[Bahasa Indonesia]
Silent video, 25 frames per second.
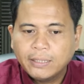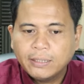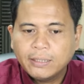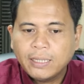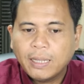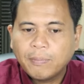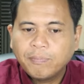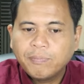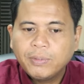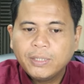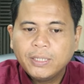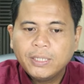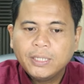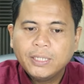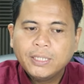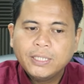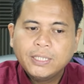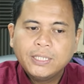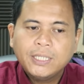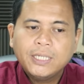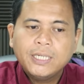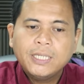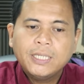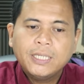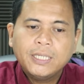Tapi di
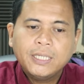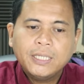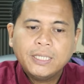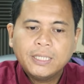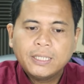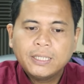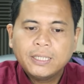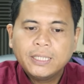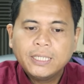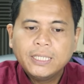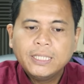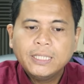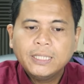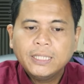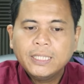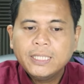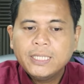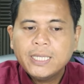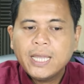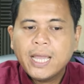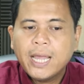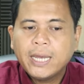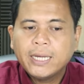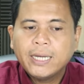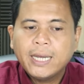sini
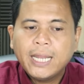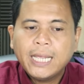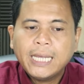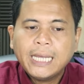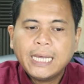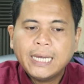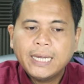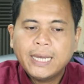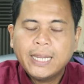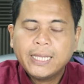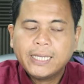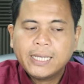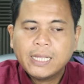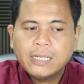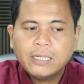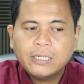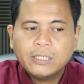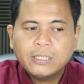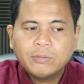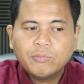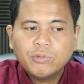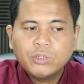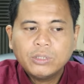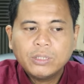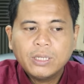intinya adalah kenaikan
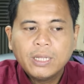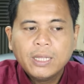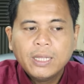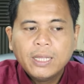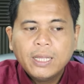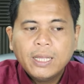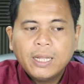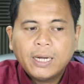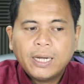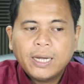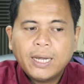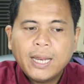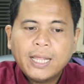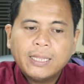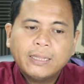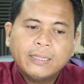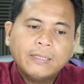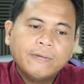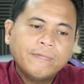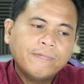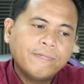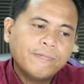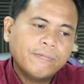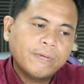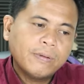tersebut
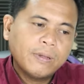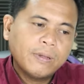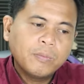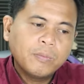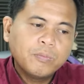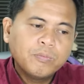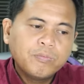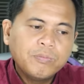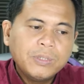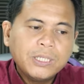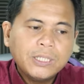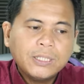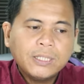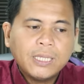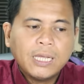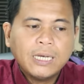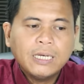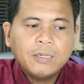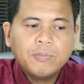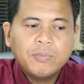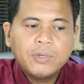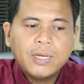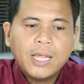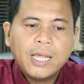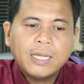relatif bisa
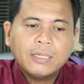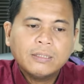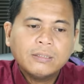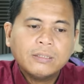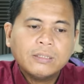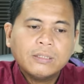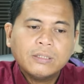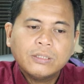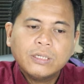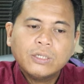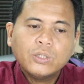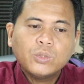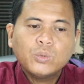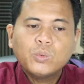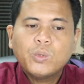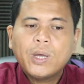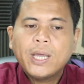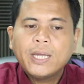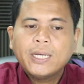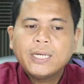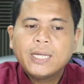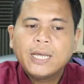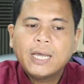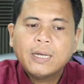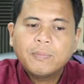dibilang
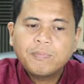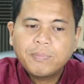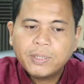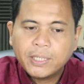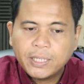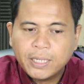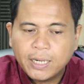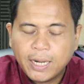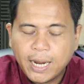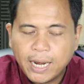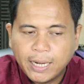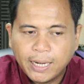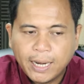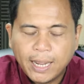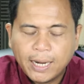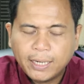sesuai dengan perkiraan.